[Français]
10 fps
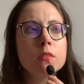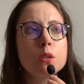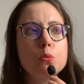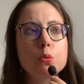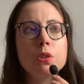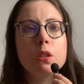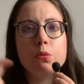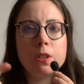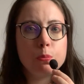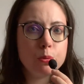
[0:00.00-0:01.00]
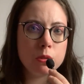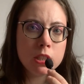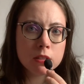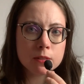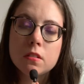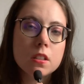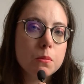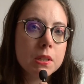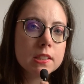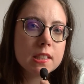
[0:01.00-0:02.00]
où on a le début du livre, eh
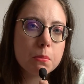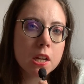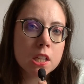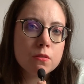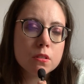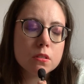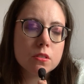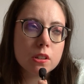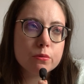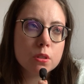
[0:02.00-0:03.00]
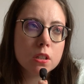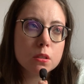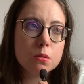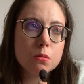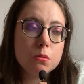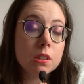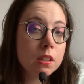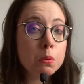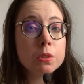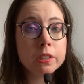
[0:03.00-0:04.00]
bien ça m'arrive d'avoir une
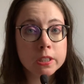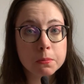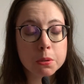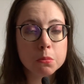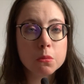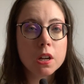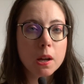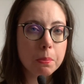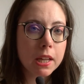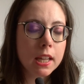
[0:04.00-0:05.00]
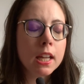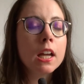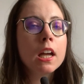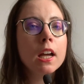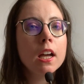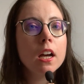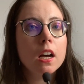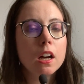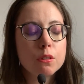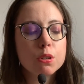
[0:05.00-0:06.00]
très grosse déception après
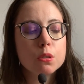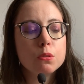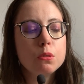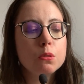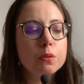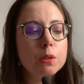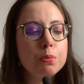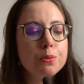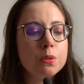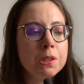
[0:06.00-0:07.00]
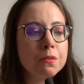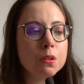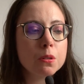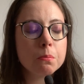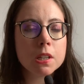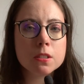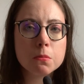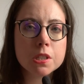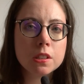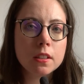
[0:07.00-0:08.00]
avoir lu le début du livre. Comme par
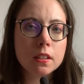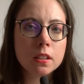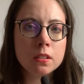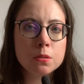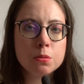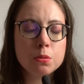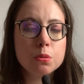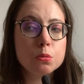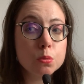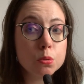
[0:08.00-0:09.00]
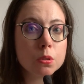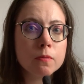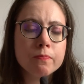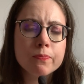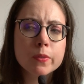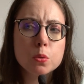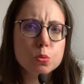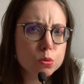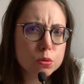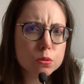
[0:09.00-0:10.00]
exemple j'étais très déçue de Hooked.
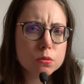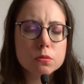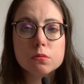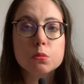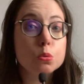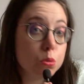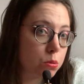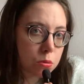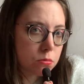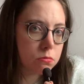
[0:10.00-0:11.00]
Hook, Hooked,